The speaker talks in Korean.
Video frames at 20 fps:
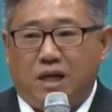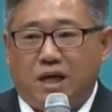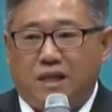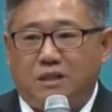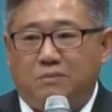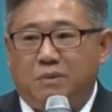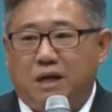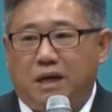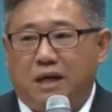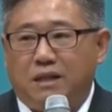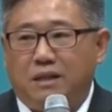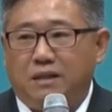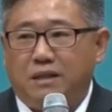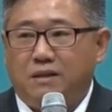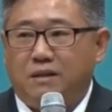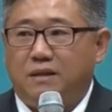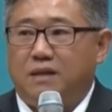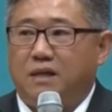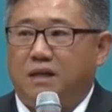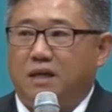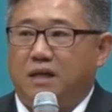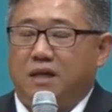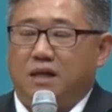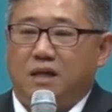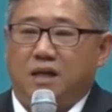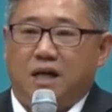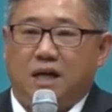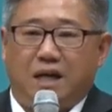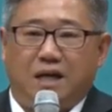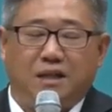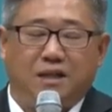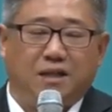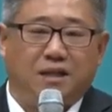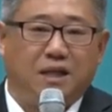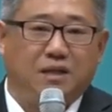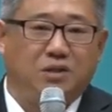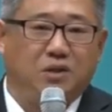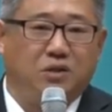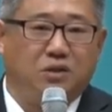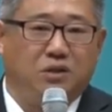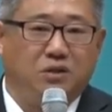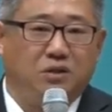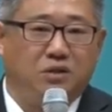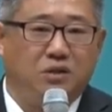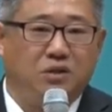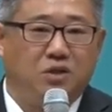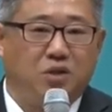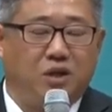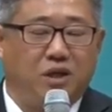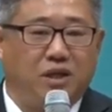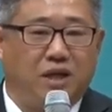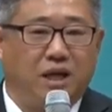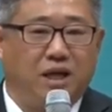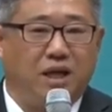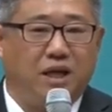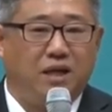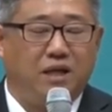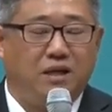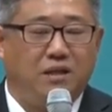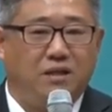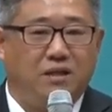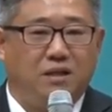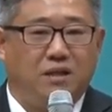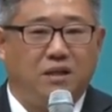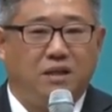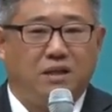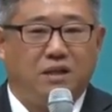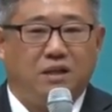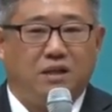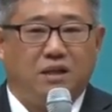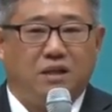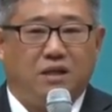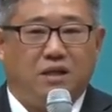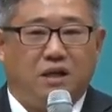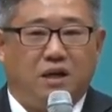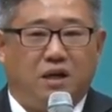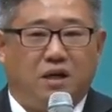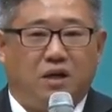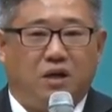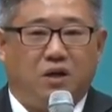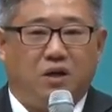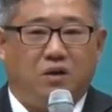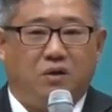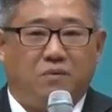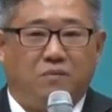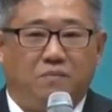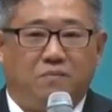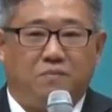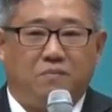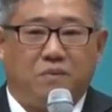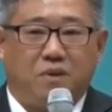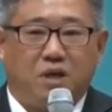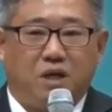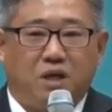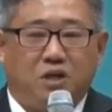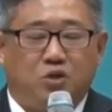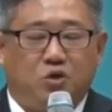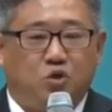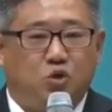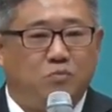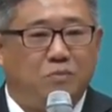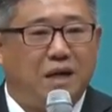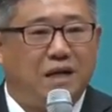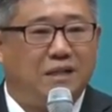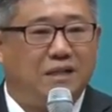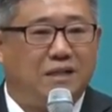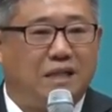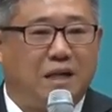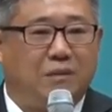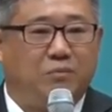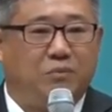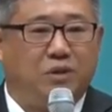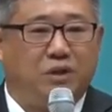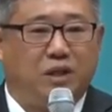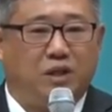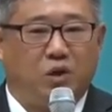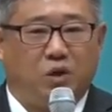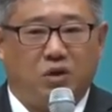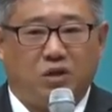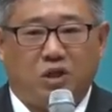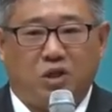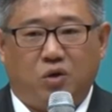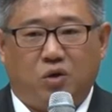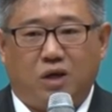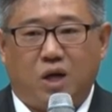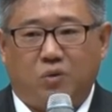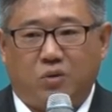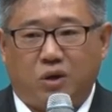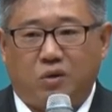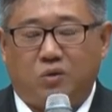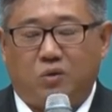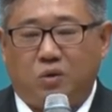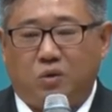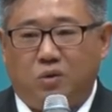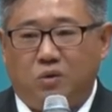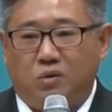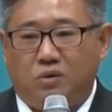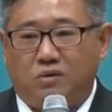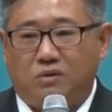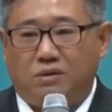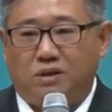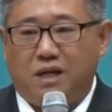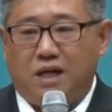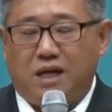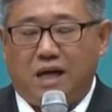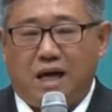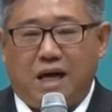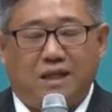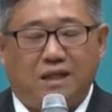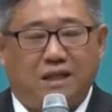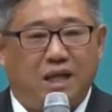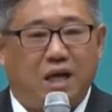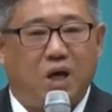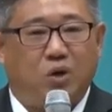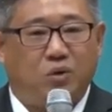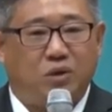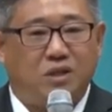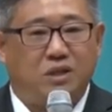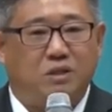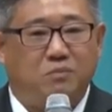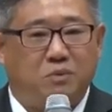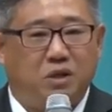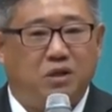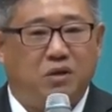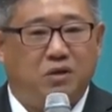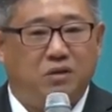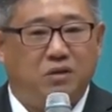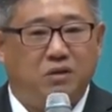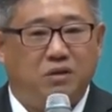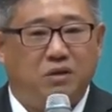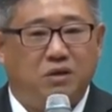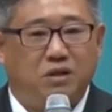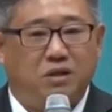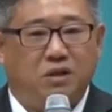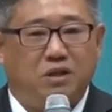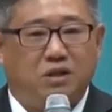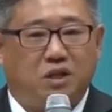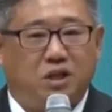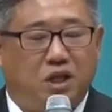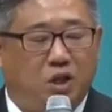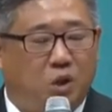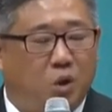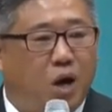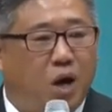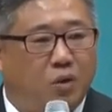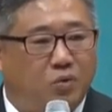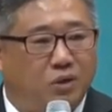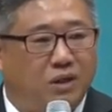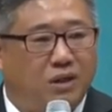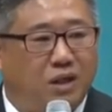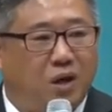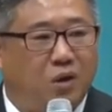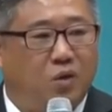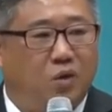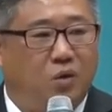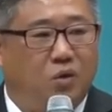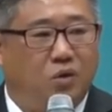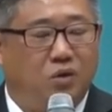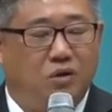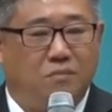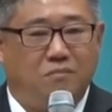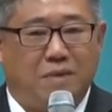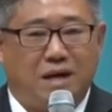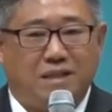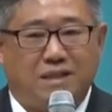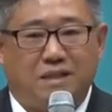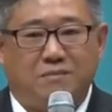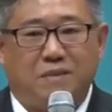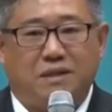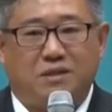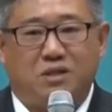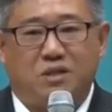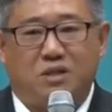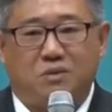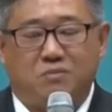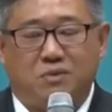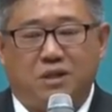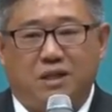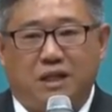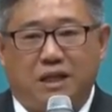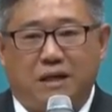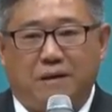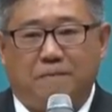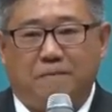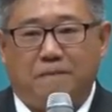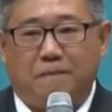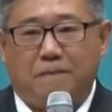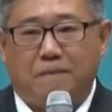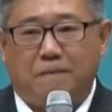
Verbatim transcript: 하지만 하나님께서는 저에게 어, 수많은 사람들이 너를 기억하고 있고 함께하고 있으며 기도하고 있다고 말씀하셨습니다.